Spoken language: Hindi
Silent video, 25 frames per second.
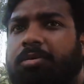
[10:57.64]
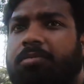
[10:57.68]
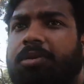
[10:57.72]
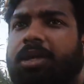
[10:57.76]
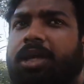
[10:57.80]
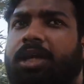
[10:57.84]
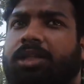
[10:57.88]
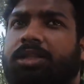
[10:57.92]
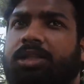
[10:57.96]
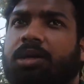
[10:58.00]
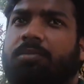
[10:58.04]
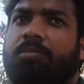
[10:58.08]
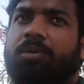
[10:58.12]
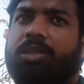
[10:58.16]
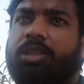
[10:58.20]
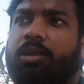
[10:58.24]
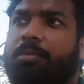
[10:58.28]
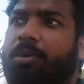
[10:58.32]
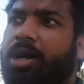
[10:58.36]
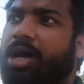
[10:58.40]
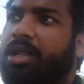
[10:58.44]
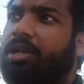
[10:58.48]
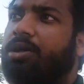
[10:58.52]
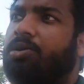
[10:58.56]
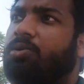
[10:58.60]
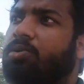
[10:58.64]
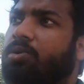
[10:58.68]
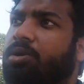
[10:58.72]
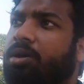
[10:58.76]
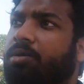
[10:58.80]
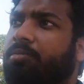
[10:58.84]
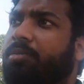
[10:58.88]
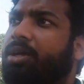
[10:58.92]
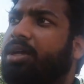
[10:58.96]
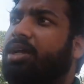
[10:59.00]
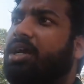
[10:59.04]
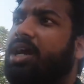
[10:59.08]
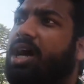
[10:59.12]
में भी एकदम मतलब आने
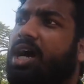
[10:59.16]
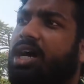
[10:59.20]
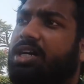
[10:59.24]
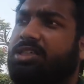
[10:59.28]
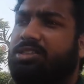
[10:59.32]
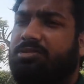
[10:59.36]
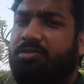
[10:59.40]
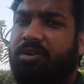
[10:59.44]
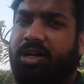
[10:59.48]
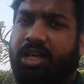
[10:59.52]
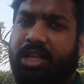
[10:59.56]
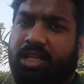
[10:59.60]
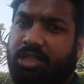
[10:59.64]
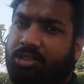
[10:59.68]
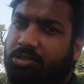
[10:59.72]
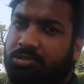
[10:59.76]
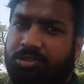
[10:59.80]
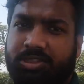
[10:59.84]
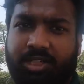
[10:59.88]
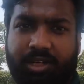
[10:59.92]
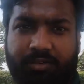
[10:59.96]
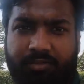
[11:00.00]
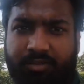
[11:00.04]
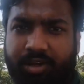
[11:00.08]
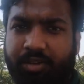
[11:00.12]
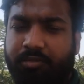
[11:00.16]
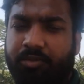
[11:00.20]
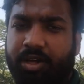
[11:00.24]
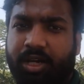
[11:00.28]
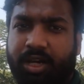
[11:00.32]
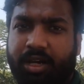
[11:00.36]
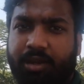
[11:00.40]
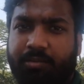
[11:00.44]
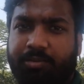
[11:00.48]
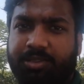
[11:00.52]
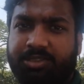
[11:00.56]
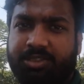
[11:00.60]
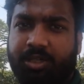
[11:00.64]
उने में गार्ड्स वगैरह हैं तो सेफ्टी
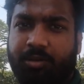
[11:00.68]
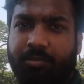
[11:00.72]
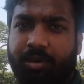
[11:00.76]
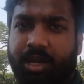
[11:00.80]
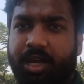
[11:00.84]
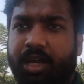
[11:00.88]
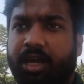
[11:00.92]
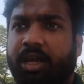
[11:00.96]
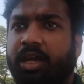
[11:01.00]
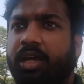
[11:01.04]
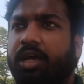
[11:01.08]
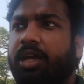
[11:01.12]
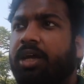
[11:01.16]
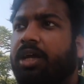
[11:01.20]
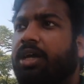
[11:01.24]
वगैरह भी सब है